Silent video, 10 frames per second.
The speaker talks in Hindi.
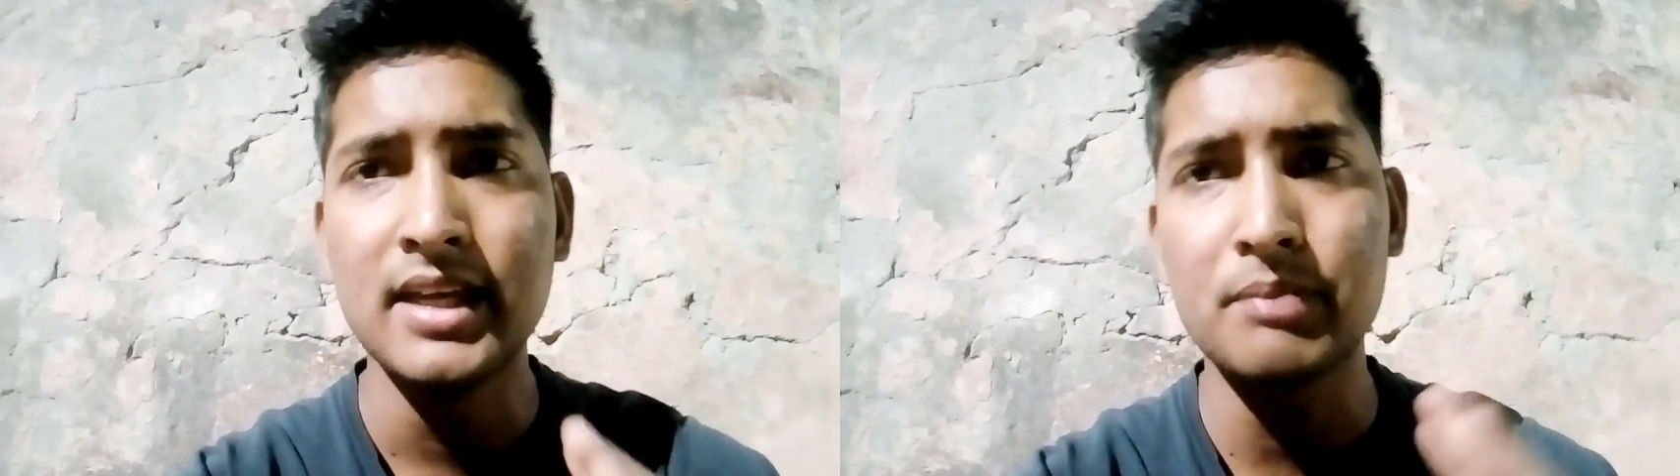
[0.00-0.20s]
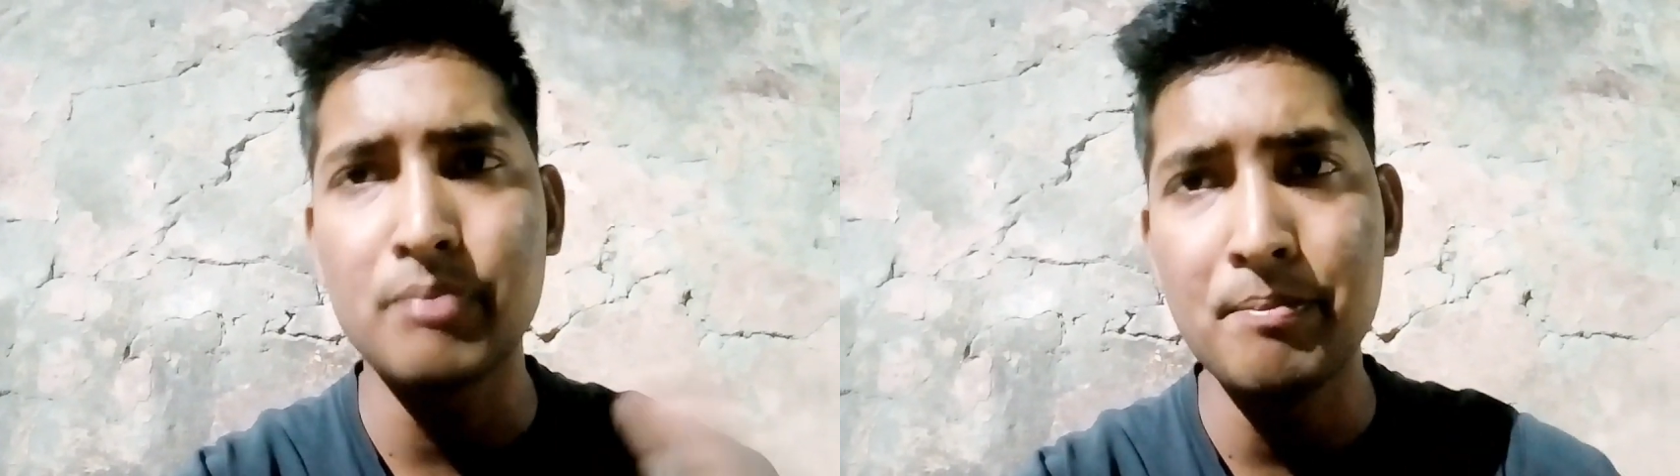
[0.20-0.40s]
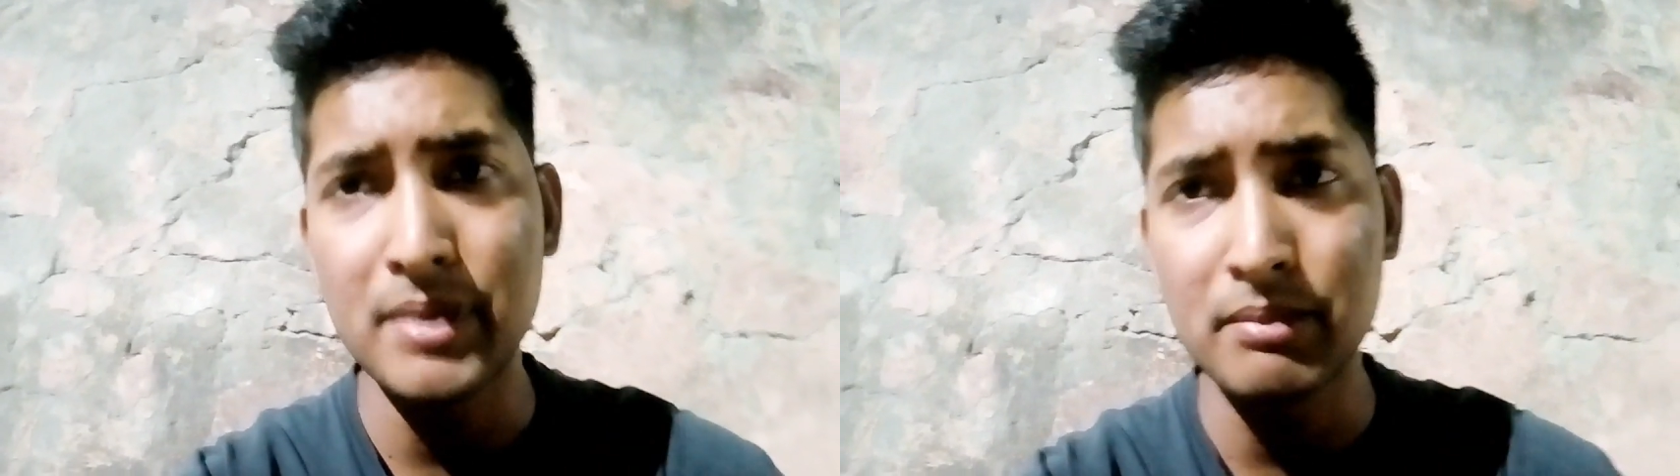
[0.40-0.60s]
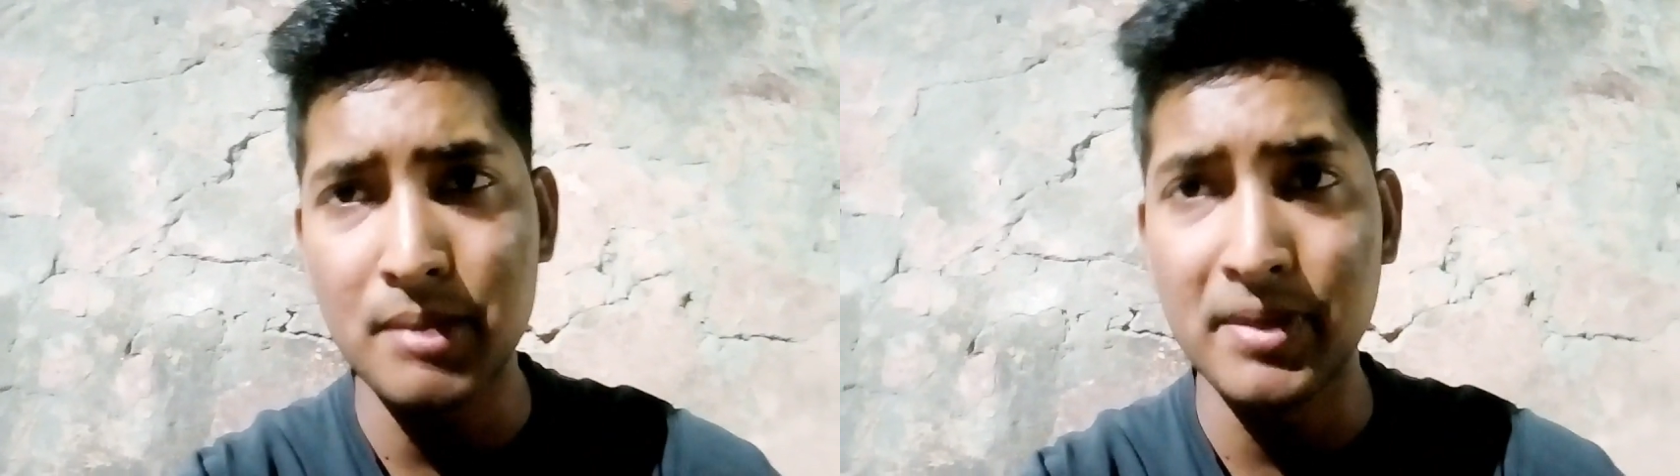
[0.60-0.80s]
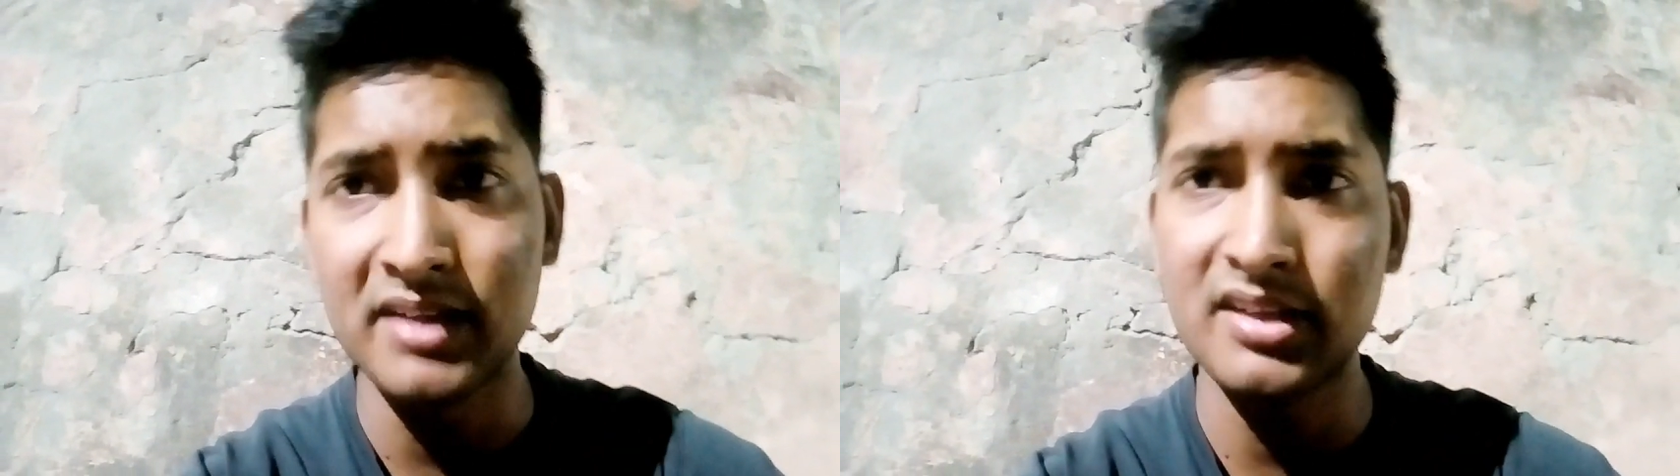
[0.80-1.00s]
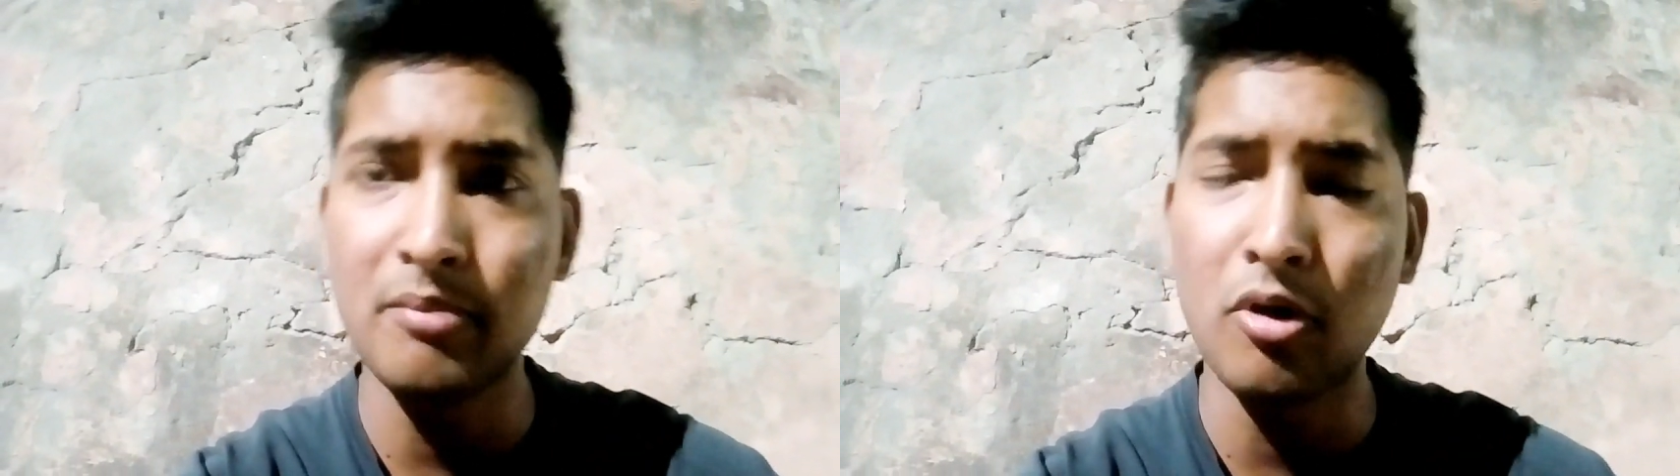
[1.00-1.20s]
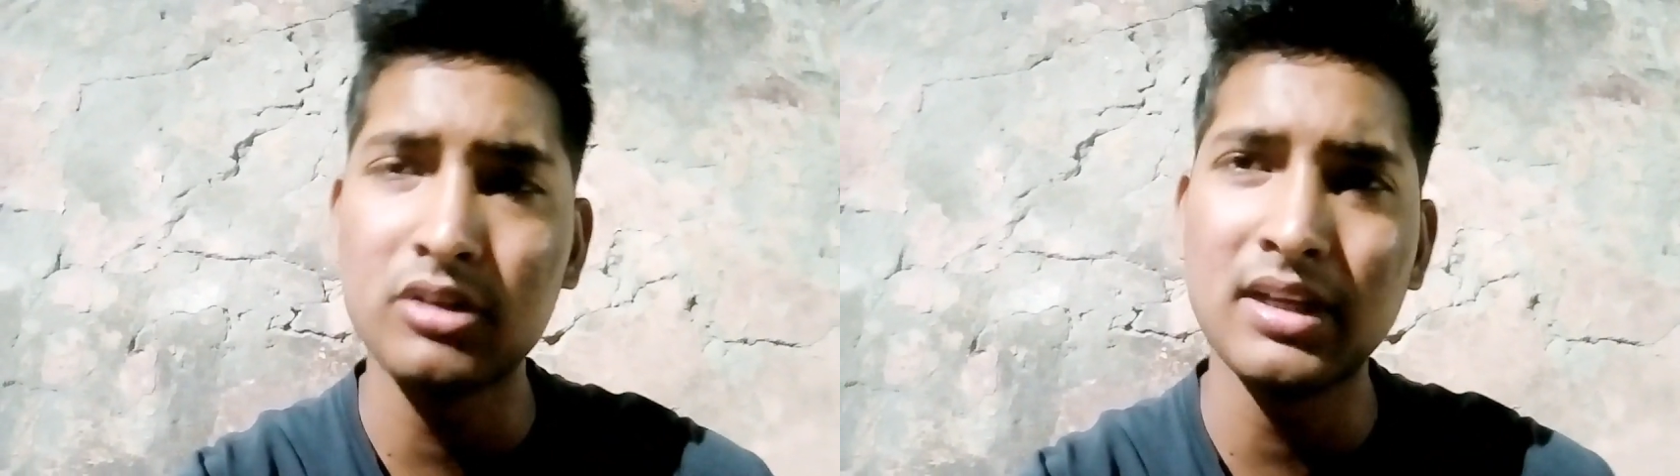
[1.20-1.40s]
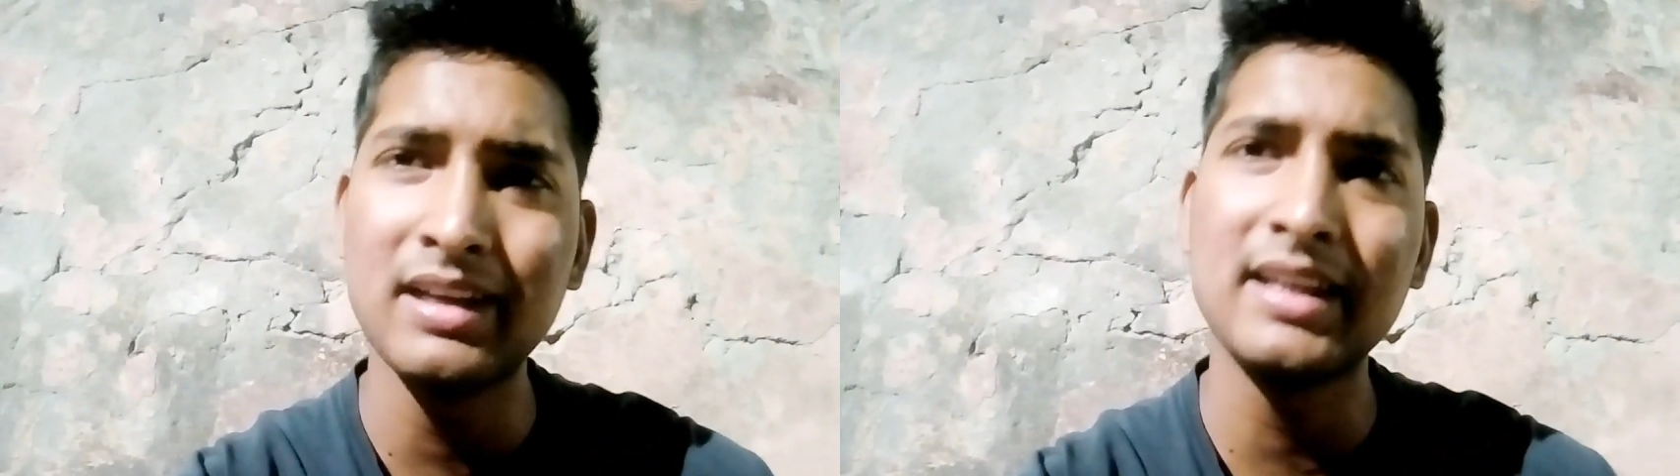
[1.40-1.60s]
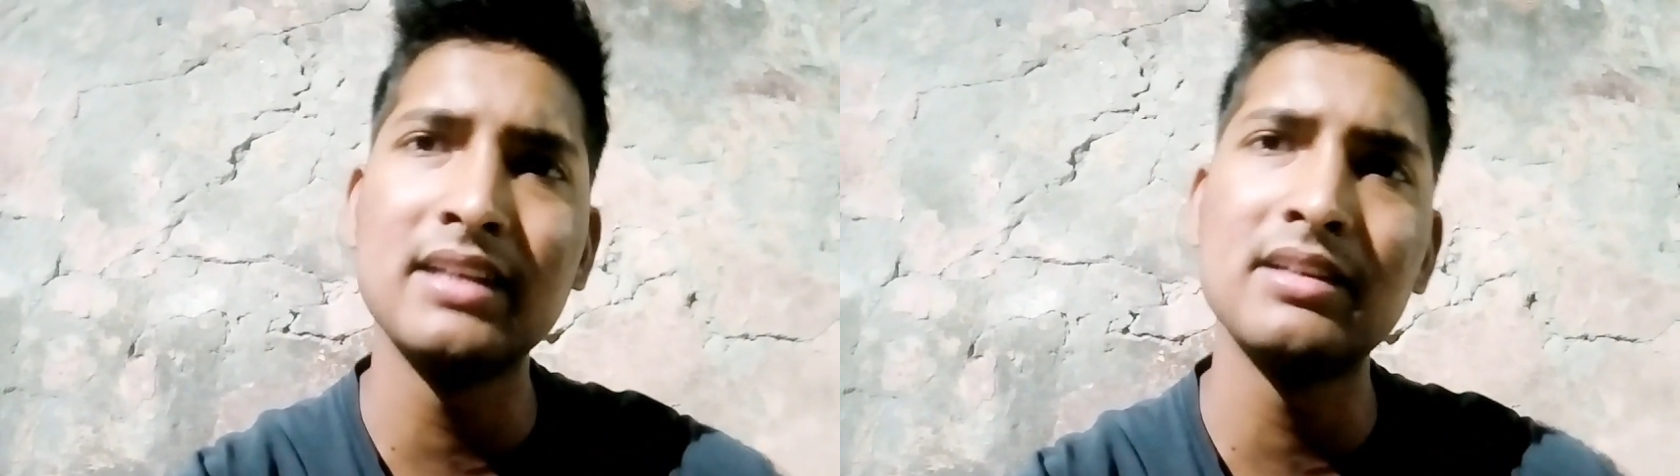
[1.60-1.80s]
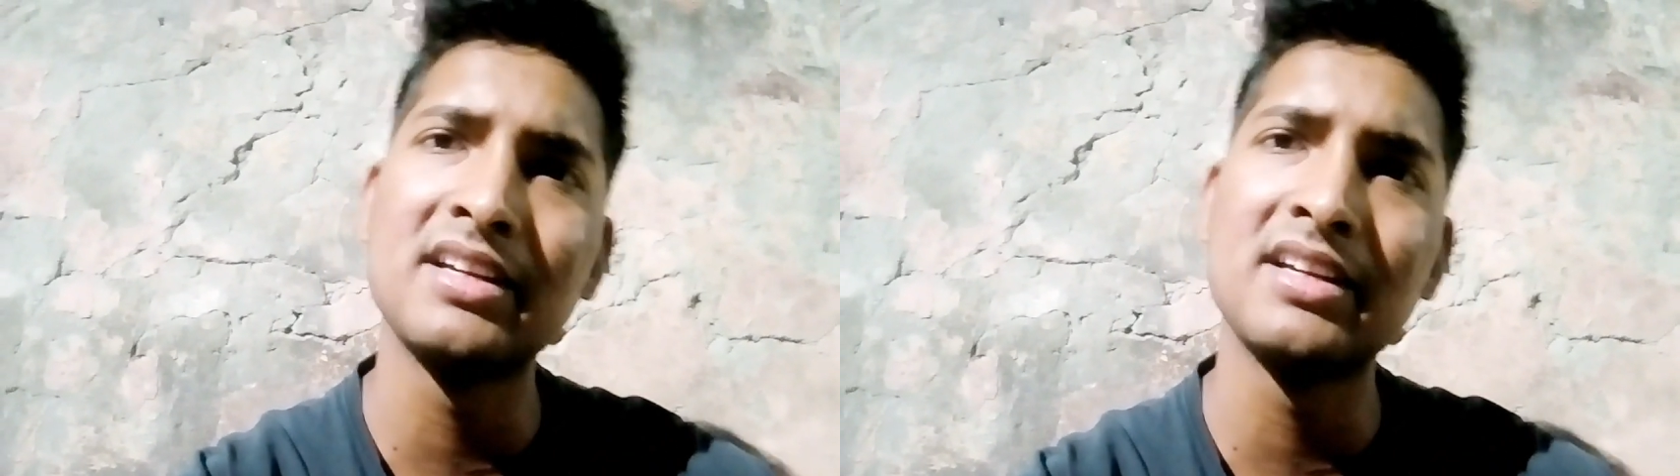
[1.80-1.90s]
यार पंपिंग में पैसे बहुत है लेकिन